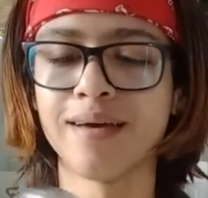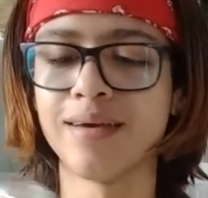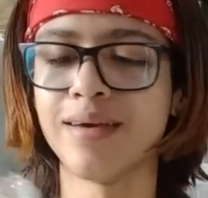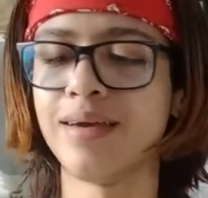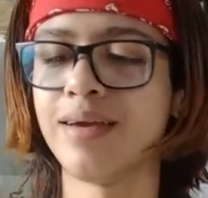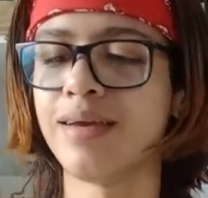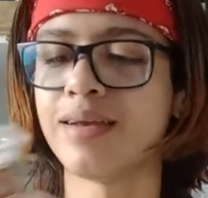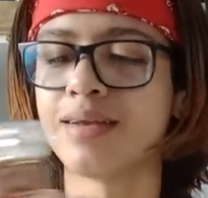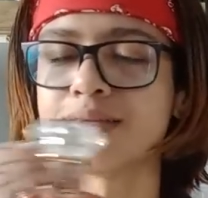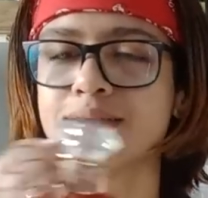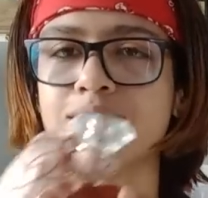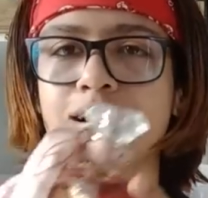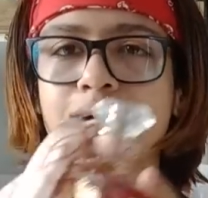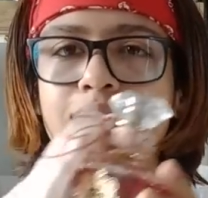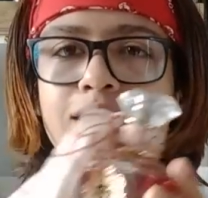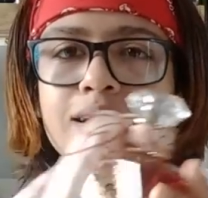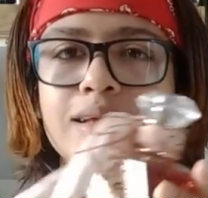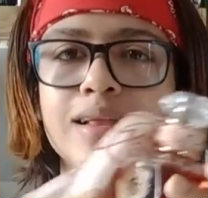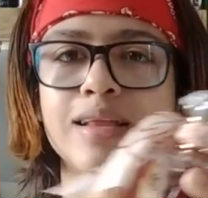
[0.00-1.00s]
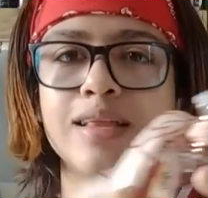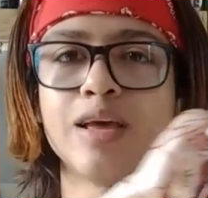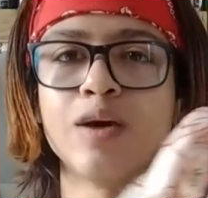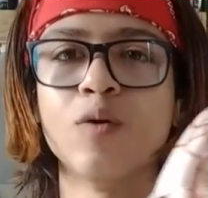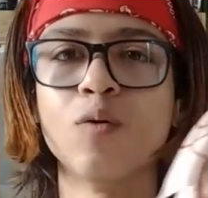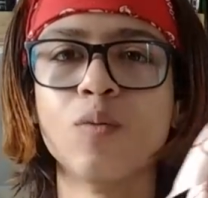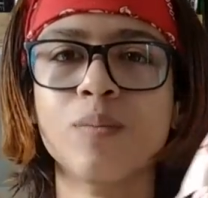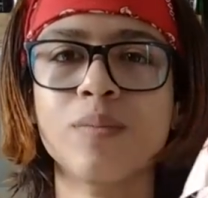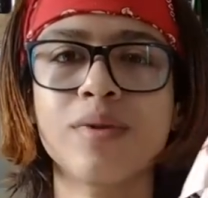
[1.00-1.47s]
aí na saída, ele
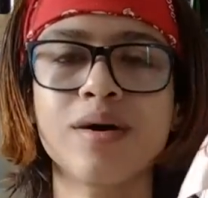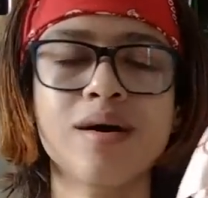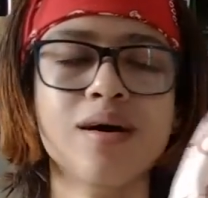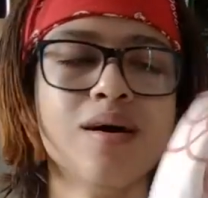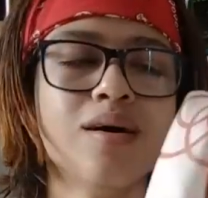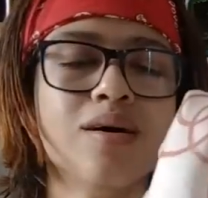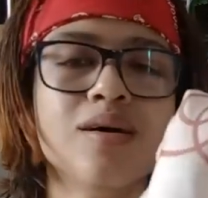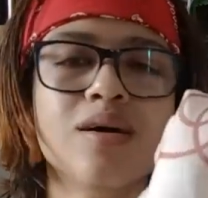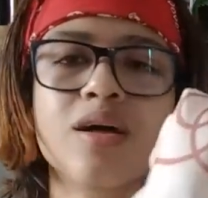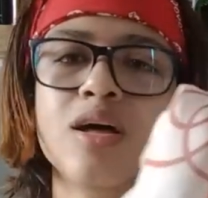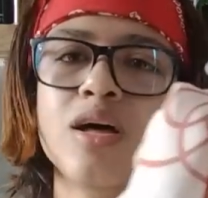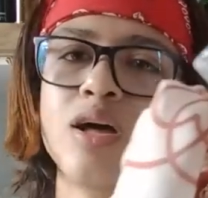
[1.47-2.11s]
tem romã.